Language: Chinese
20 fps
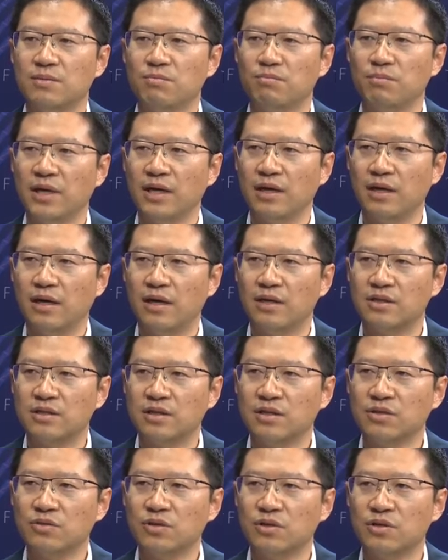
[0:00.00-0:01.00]
每二十
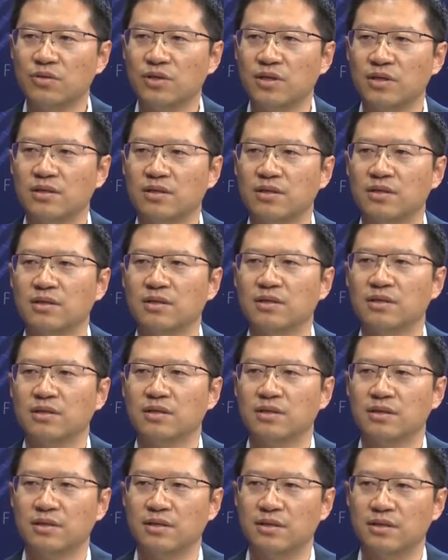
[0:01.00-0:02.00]
六个月的
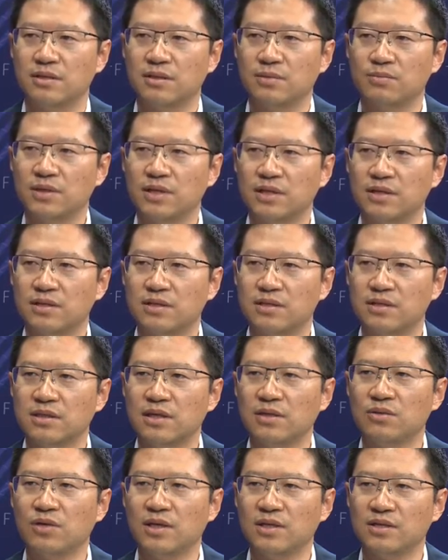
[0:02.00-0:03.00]
呃这么一个时
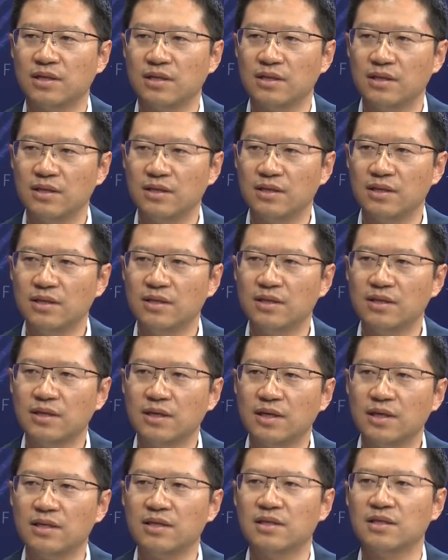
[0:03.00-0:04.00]
间段才能
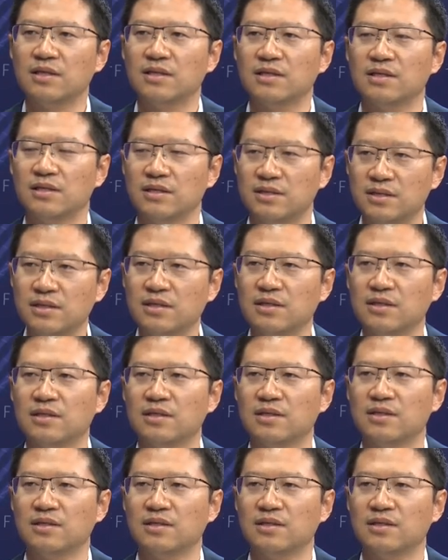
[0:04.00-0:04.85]
离得近，